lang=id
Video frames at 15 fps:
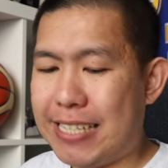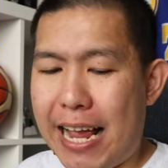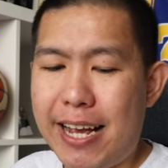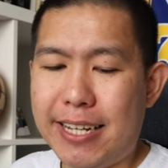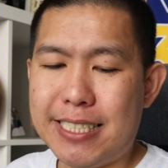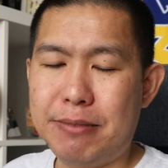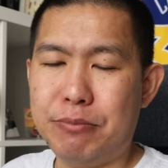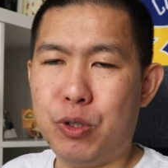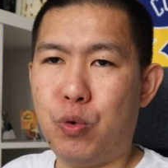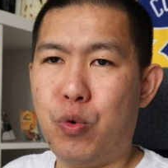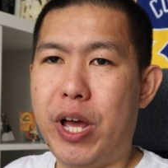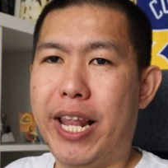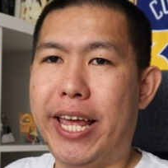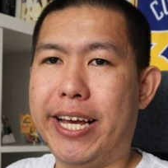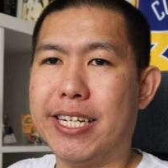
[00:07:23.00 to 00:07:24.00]
sayang sih menurut
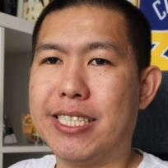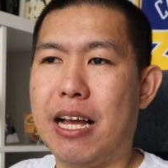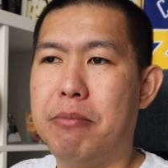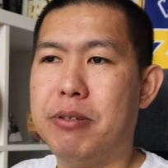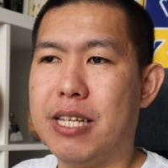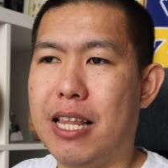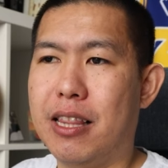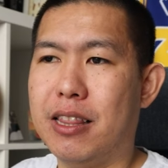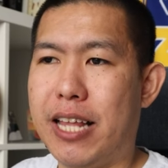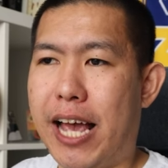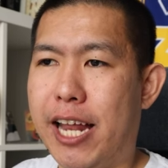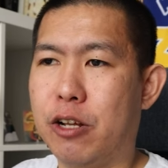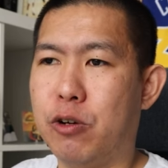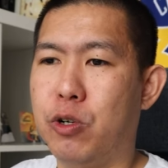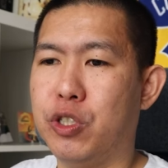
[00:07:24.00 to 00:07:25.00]
gue Lakers nggak bisa
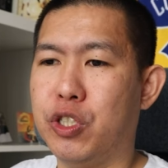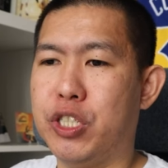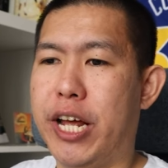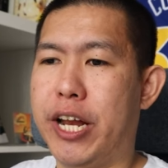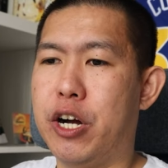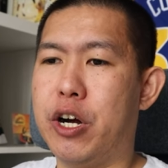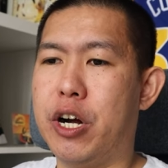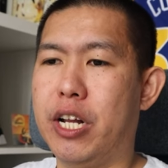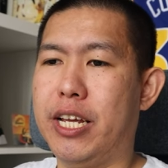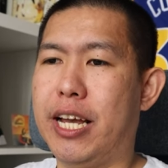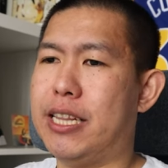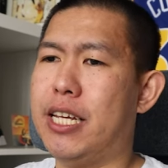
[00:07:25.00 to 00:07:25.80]
land coach Dan Hurley.